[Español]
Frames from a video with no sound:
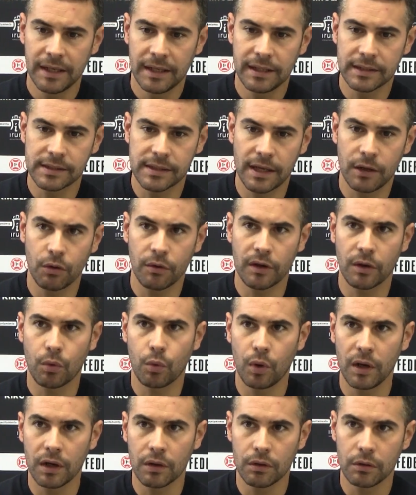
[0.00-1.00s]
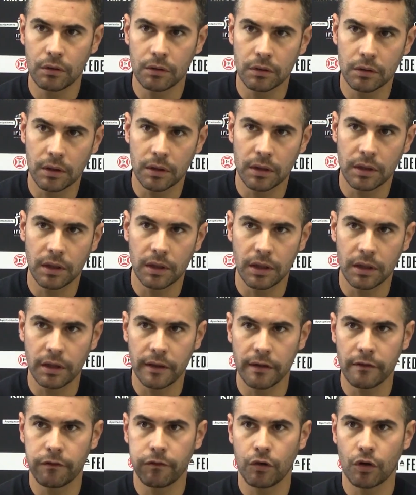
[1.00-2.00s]
estado de juego y
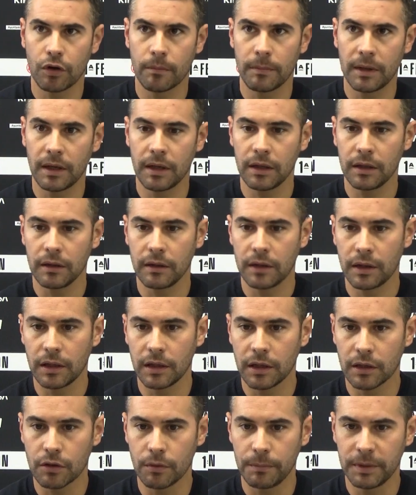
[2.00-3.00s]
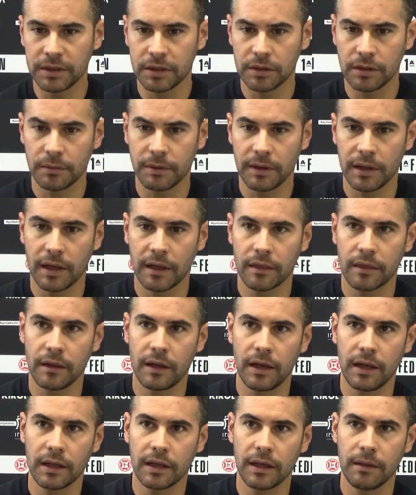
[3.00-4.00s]
de, forma y de competitividad
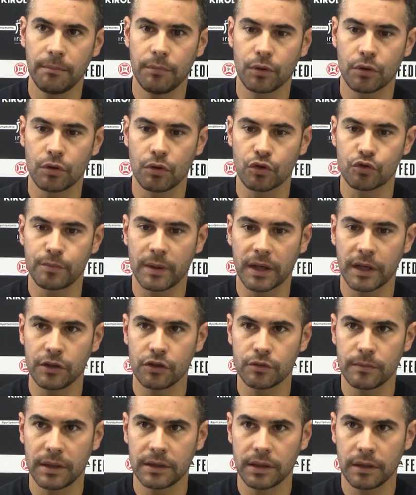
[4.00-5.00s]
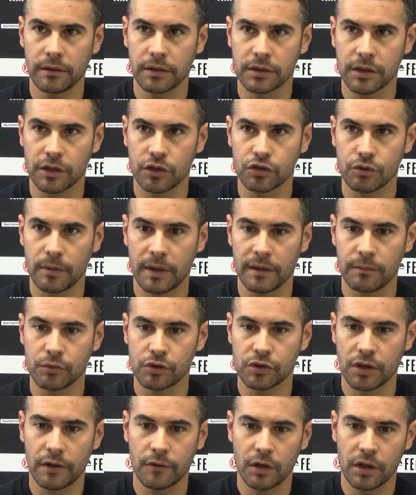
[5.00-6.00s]
del equipo con los pequeños matices que nos va
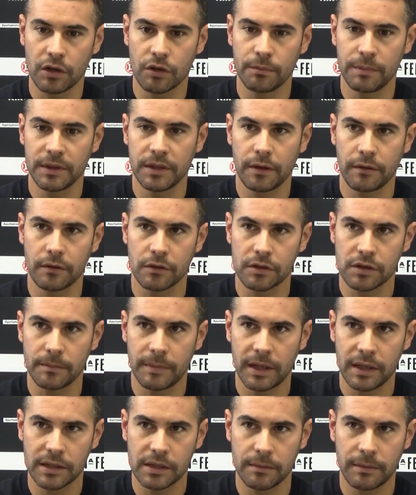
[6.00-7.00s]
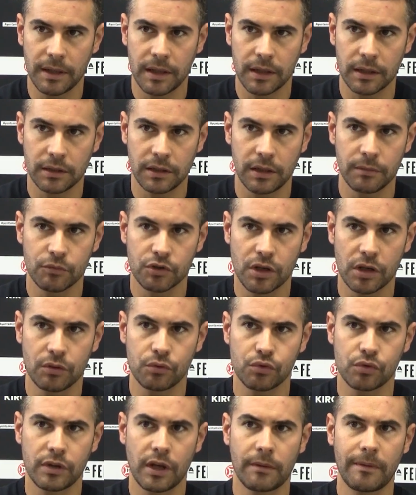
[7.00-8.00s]
demostrando la competición semana a semana que tenemos que
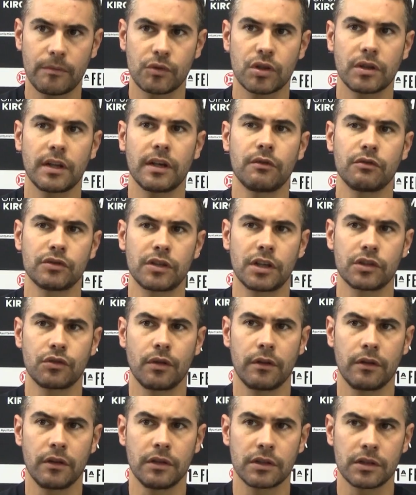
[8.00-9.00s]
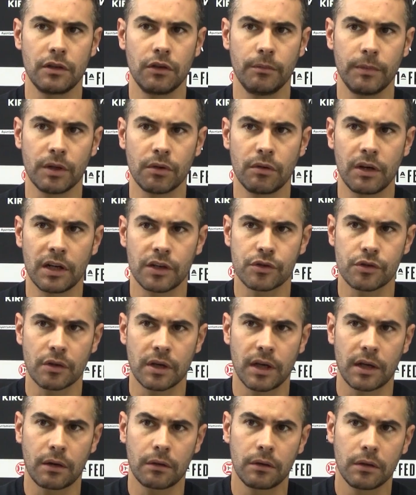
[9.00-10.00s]
ajustar, vamos a tener nuestras opciones el domingo en la Anso
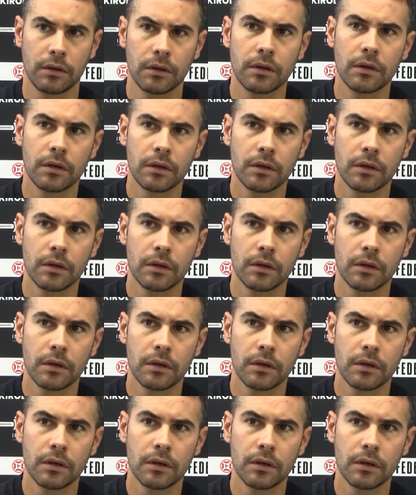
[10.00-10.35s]
Carro